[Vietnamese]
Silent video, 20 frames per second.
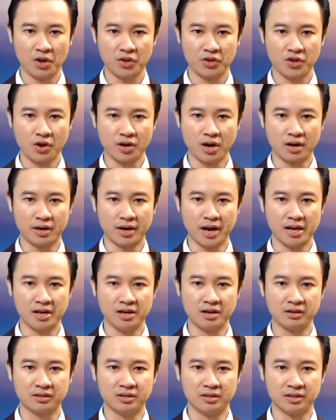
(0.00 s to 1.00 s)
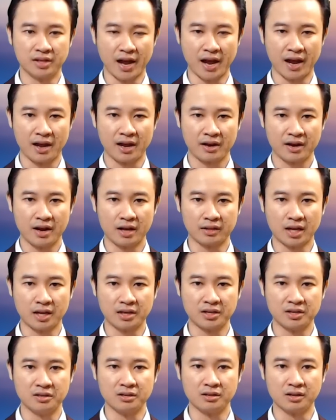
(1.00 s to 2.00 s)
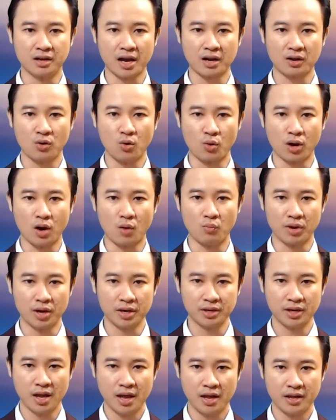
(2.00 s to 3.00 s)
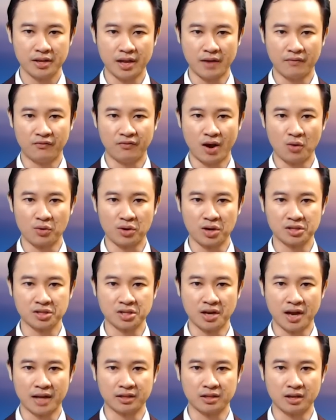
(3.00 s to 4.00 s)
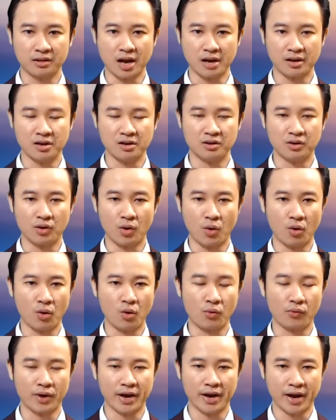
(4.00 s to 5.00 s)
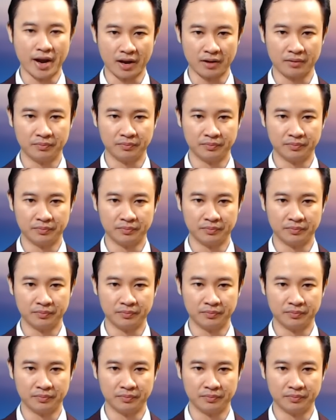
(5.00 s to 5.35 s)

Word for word: do gần đây lực lượng Nga đã tăng cường các cuộc không kích nhằm vào cơ sở hạ tầng năng lượng của Ukraine.